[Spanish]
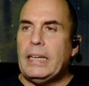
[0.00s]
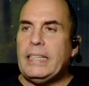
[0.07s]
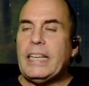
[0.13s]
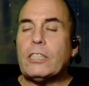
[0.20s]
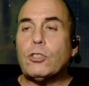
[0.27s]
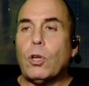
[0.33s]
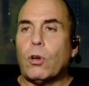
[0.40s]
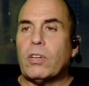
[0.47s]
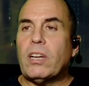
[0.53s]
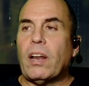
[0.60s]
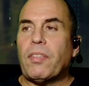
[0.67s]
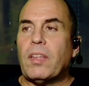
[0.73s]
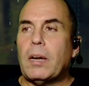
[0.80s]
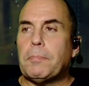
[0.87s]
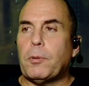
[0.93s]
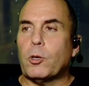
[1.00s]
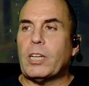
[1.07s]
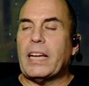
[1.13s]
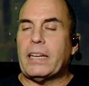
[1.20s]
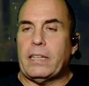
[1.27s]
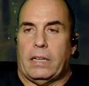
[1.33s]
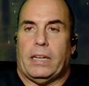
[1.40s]
Y esto lo quiero hacer
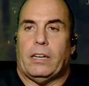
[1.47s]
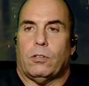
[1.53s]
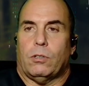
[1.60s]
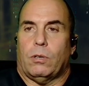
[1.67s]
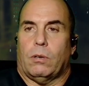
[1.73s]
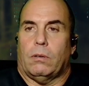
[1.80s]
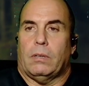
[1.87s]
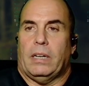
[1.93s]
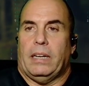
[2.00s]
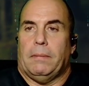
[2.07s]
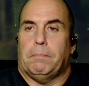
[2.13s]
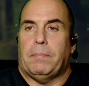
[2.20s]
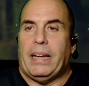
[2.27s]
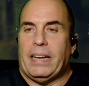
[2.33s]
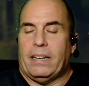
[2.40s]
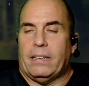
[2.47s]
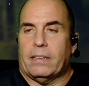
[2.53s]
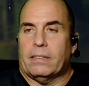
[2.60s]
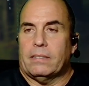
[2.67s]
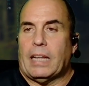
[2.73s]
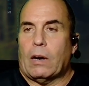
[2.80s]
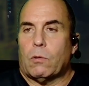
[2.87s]
porque quiero eh,
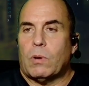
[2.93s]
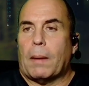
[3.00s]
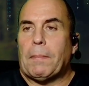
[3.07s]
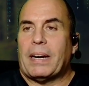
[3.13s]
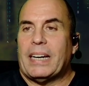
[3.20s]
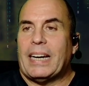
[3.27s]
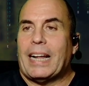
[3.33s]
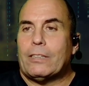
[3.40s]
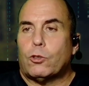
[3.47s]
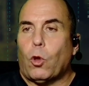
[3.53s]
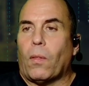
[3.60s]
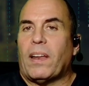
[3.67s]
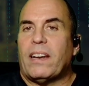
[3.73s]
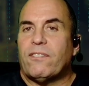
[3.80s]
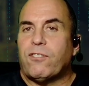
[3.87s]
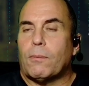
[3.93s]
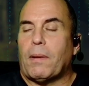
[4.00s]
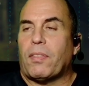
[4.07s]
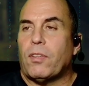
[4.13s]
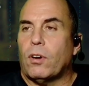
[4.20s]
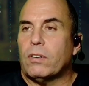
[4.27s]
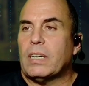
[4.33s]
ver de alguna manera toda la
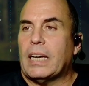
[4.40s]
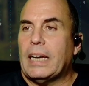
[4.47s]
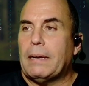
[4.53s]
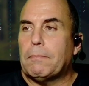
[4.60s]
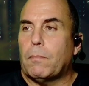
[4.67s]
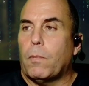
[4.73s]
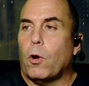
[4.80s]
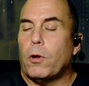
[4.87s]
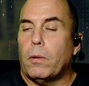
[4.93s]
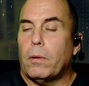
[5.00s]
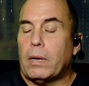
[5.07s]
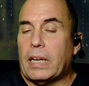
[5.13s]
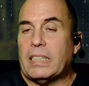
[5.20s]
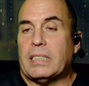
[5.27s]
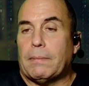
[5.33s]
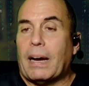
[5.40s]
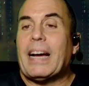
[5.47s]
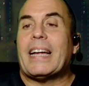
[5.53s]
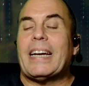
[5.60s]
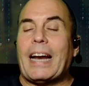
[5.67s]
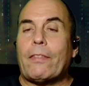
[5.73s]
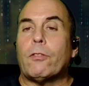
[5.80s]
información que, que se va
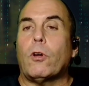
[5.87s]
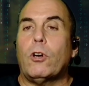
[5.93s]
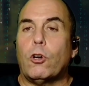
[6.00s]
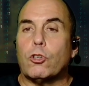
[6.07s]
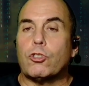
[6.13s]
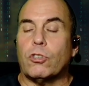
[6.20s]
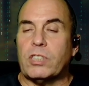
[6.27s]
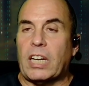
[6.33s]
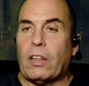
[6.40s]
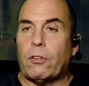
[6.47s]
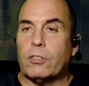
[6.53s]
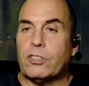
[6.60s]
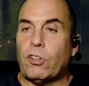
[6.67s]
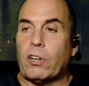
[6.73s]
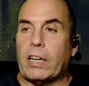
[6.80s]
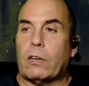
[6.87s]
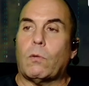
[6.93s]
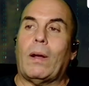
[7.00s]
generando en los contenedores Docker.